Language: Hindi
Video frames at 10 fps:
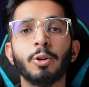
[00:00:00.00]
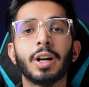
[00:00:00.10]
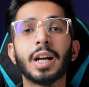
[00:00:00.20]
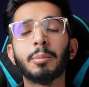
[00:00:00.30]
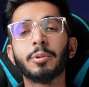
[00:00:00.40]
तो
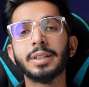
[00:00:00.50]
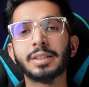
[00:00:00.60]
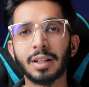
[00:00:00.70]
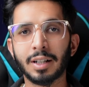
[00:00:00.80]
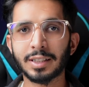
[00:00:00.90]
अगर आपको इस
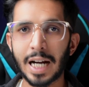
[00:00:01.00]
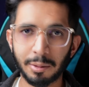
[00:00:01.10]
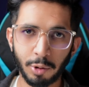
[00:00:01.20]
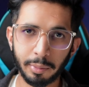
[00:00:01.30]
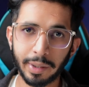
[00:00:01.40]
तरह का
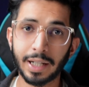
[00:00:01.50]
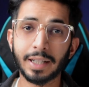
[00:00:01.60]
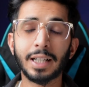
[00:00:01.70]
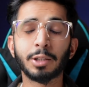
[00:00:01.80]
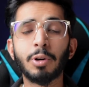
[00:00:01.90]
चैटबॉट
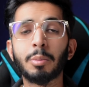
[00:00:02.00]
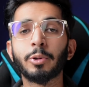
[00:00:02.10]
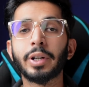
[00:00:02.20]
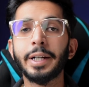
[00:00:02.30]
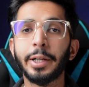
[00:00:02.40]
बनाना है तो आपको
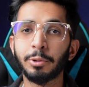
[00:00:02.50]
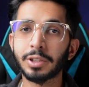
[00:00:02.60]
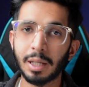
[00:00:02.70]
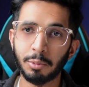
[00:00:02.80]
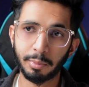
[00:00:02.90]
रीट्यून
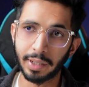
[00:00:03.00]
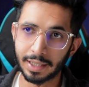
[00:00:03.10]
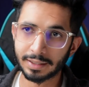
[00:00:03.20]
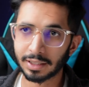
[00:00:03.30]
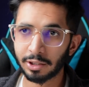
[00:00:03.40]
से आप लोग बना
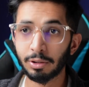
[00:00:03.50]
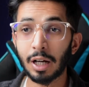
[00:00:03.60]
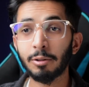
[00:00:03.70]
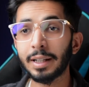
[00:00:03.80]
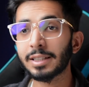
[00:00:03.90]
सकते हो
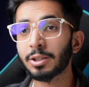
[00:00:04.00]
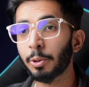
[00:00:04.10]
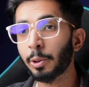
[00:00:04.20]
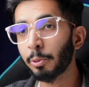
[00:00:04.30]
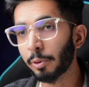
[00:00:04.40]
नाउ लेट्स गो
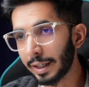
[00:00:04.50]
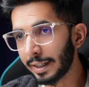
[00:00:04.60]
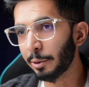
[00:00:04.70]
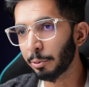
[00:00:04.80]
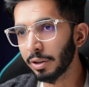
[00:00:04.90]
टू
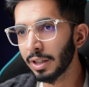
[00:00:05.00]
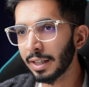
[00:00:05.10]
रीट्यून